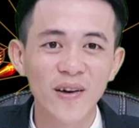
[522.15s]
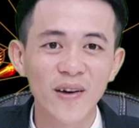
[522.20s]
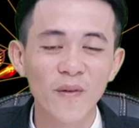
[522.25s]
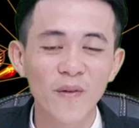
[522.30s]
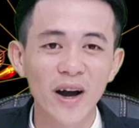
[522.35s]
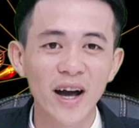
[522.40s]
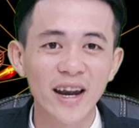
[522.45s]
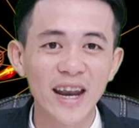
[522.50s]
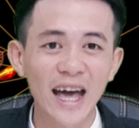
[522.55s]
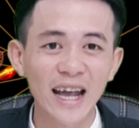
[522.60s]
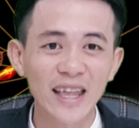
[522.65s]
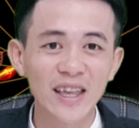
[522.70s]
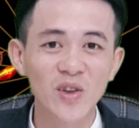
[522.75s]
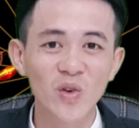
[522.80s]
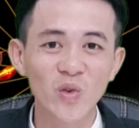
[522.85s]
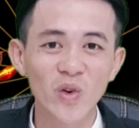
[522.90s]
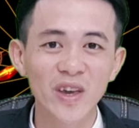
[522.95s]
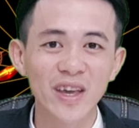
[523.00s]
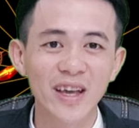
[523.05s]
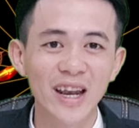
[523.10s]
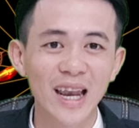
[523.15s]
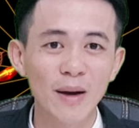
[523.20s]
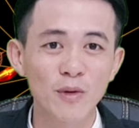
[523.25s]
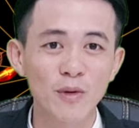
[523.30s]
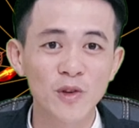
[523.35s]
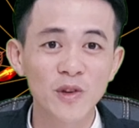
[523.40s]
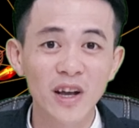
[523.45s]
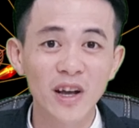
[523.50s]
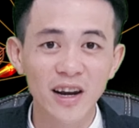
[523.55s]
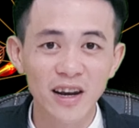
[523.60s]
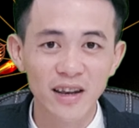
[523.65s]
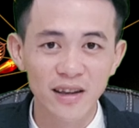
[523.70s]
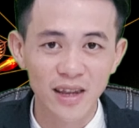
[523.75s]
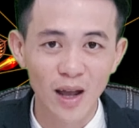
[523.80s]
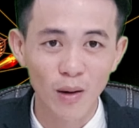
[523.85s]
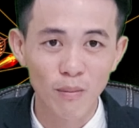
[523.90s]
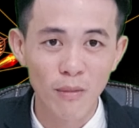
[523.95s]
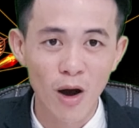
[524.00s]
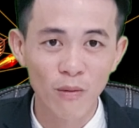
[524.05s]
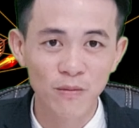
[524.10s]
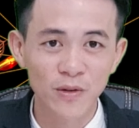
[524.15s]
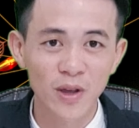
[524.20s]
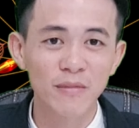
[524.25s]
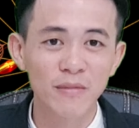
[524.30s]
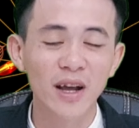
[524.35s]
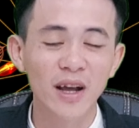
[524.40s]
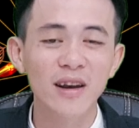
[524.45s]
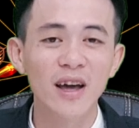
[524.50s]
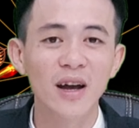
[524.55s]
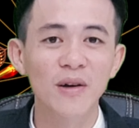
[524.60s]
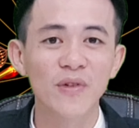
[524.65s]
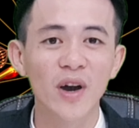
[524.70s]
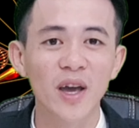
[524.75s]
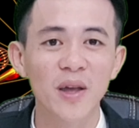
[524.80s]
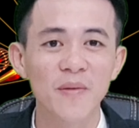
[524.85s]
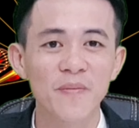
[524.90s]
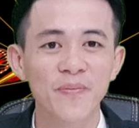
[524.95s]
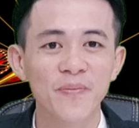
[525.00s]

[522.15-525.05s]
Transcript: và đặng nhân Duy là một trong nhà một trong những đơn vị